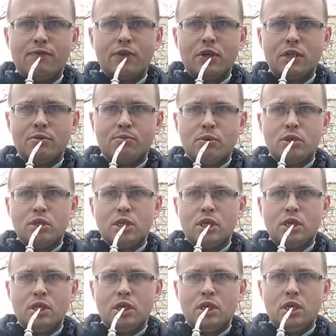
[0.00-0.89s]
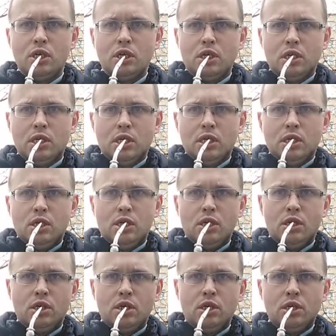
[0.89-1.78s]
W każdym razie,
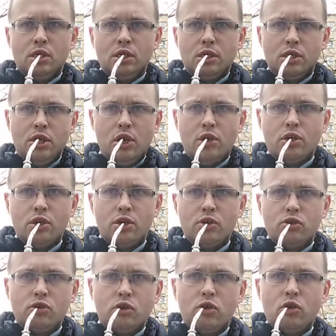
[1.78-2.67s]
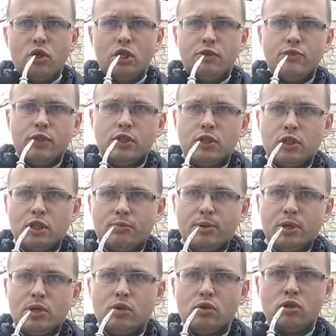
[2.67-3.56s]
jeśli chodzi o Litwę, to też
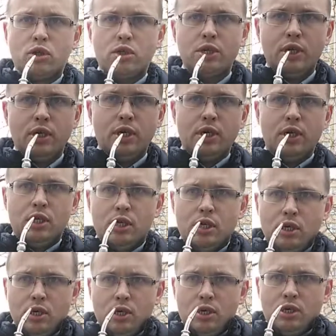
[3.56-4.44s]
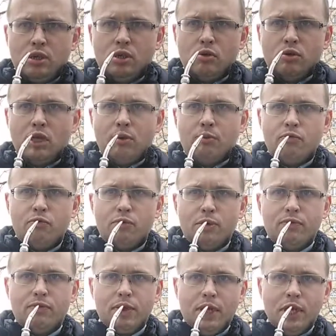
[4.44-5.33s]
bardzo silne są tam
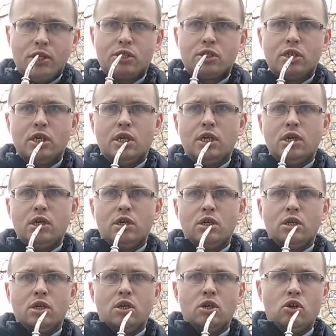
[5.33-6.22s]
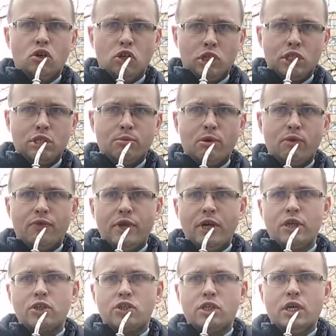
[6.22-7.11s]
wpływy jeszcze
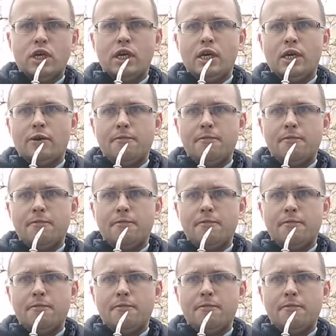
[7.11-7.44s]
rodzimowiercze.